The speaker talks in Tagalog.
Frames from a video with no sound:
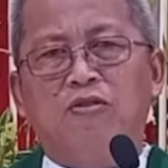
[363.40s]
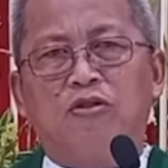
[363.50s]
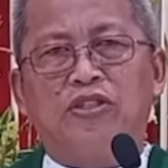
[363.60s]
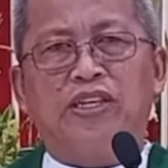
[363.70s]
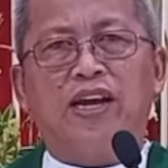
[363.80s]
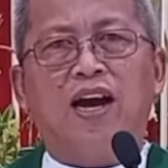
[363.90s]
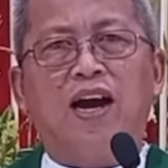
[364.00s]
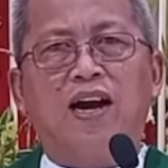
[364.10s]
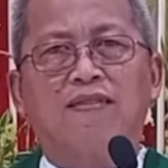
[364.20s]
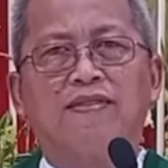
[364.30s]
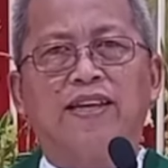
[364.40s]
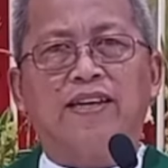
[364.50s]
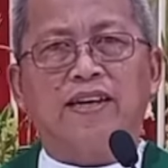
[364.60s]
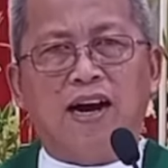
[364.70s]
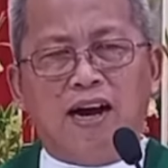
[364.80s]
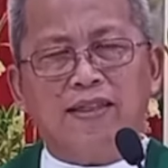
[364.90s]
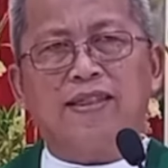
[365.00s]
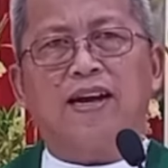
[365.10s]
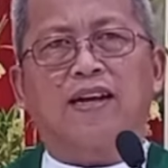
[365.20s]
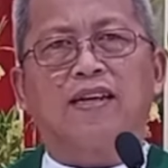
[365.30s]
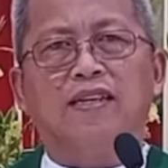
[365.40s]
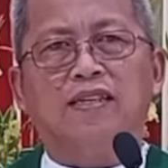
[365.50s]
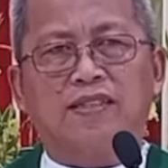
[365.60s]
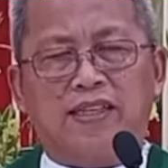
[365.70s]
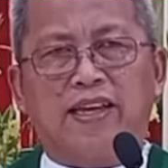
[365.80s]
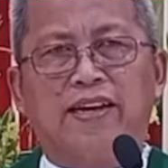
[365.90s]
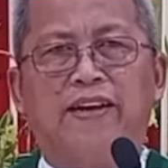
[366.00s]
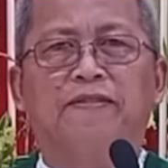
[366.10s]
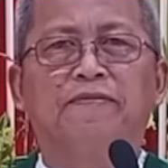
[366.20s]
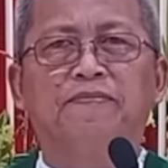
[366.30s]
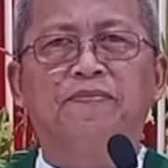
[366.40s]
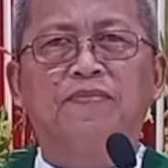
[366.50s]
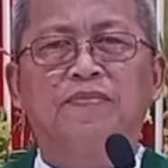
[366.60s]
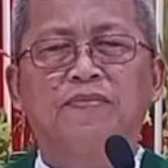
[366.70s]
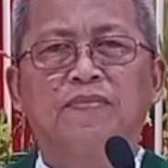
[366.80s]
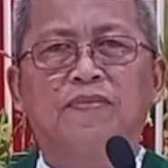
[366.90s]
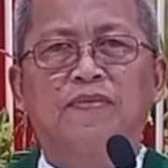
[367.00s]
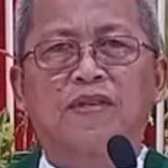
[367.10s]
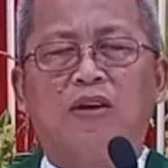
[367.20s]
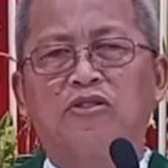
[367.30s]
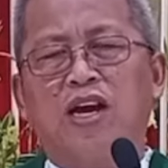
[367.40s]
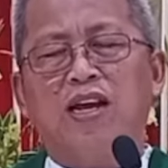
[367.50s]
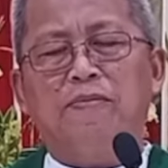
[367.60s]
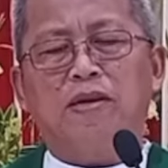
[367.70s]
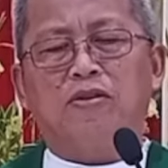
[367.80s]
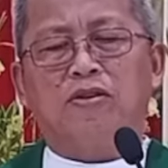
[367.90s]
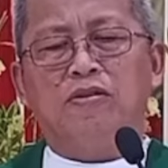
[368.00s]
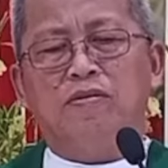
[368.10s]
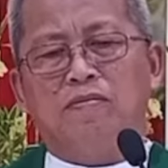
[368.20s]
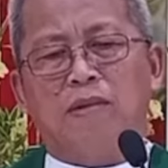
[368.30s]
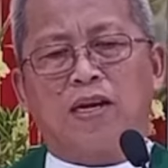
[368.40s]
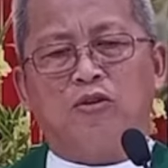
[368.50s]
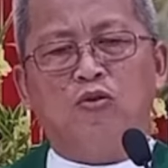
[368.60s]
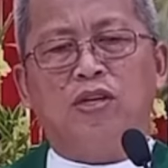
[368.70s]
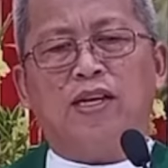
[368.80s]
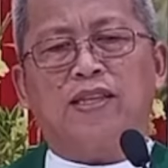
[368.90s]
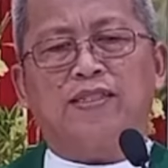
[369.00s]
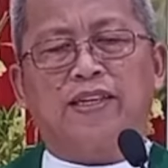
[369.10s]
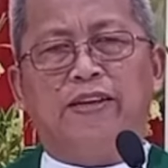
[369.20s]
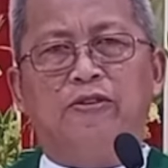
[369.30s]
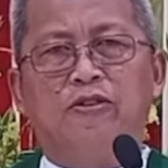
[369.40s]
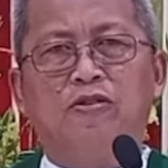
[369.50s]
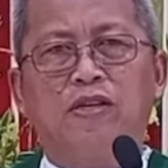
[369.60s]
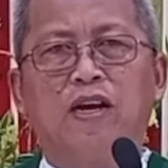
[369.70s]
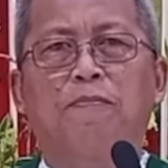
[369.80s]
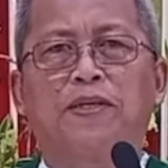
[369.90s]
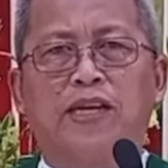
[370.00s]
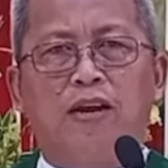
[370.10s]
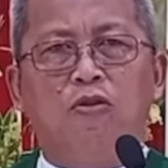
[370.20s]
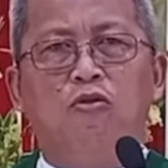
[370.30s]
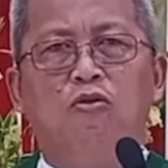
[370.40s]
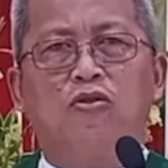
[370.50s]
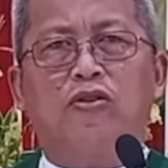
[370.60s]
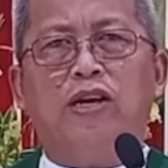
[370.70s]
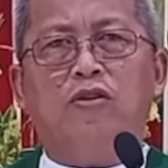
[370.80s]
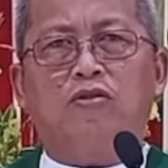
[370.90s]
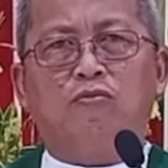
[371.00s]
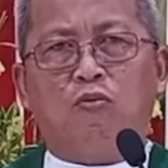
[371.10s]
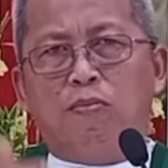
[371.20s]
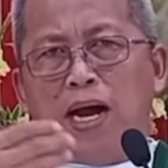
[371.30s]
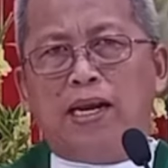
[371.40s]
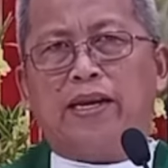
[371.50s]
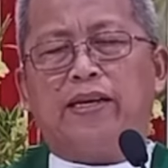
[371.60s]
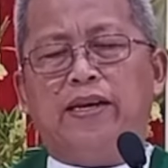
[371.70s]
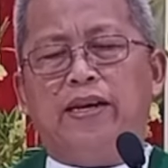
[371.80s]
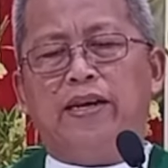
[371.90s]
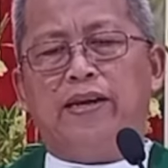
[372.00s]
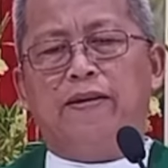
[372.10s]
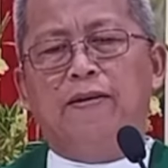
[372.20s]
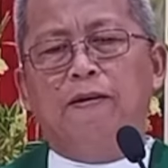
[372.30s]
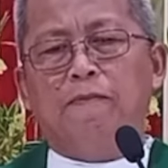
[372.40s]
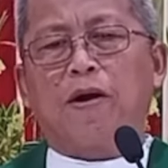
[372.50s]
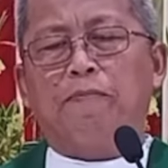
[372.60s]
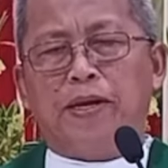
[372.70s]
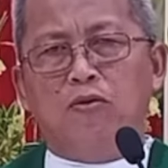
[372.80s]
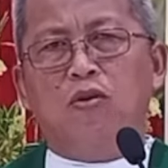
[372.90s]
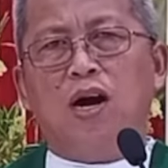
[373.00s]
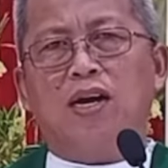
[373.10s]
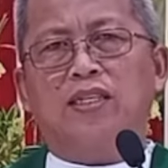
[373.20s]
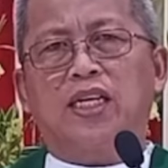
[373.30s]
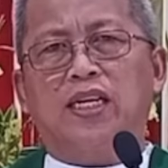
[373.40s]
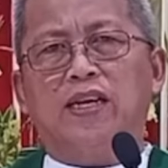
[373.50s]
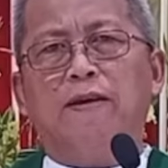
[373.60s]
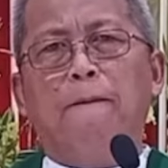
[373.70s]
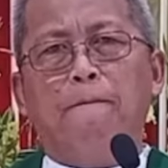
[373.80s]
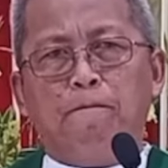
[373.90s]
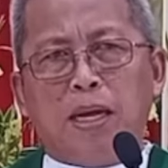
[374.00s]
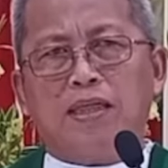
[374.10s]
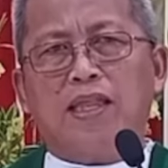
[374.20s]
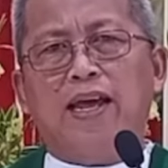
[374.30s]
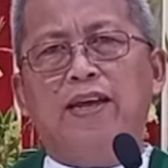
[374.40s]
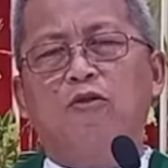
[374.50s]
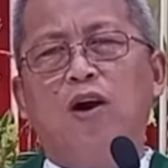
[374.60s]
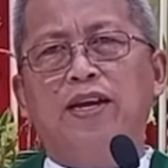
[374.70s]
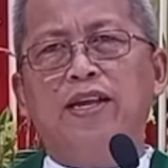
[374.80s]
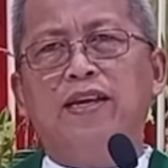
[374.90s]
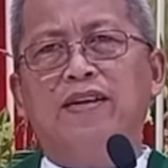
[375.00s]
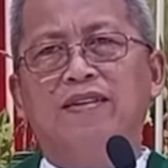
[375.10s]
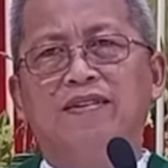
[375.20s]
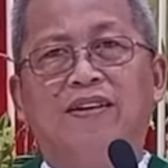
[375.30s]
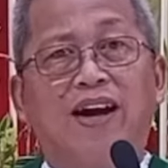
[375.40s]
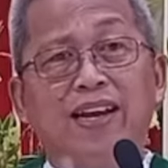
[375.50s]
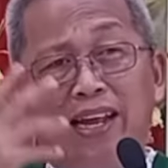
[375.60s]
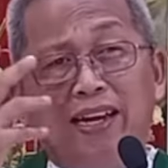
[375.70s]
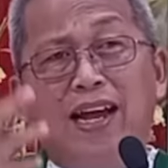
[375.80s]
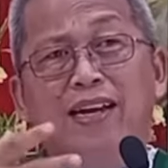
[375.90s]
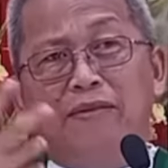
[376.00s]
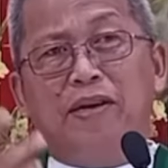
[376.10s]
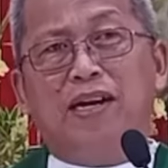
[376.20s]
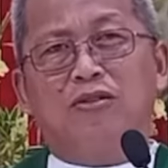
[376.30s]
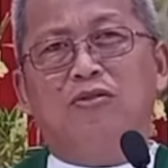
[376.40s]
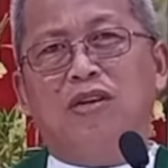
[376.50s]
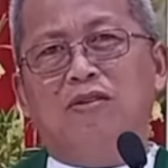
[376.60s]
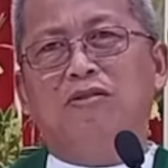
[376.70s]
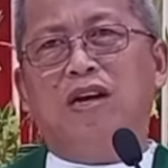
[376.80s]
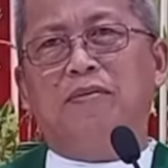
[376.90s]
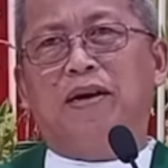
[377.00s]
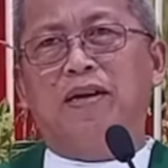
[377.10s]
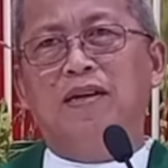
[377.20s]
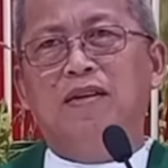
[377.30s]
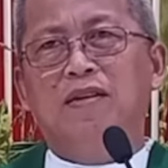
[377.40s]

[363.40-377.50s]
og siya ang tighatag sa tanan. Kay usahay manggod, magduda tas Ginoo, ikagpasayloon ko ni Lord, mubalik ni dinhi, magbinuang nasad ni, patay ko ani. Makanay na na ba nga tong una ba?